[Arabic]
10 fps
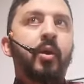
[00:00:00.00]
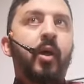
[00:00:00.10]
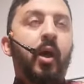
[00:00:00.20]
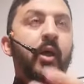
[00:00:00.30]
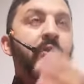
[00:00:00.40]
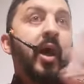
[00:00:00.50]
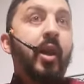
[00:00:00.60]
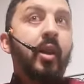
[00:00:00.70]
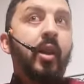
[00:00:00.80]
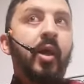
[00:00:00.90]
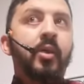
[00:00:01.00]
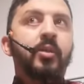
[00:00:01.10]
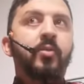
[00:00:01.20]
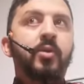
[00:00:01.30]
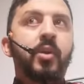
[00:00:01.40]
أقدار الله
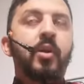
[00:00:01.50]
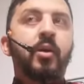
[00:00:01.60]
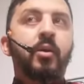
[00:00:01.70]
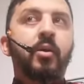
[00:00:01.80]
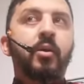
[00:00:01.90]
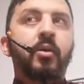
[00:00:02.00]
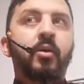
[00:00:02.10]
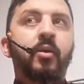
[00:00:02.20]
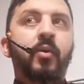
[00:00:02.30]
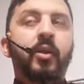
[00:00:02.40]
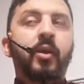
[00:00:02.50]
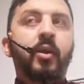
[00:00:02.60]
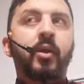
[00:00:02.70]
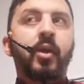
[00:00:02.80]
عز وجل واضح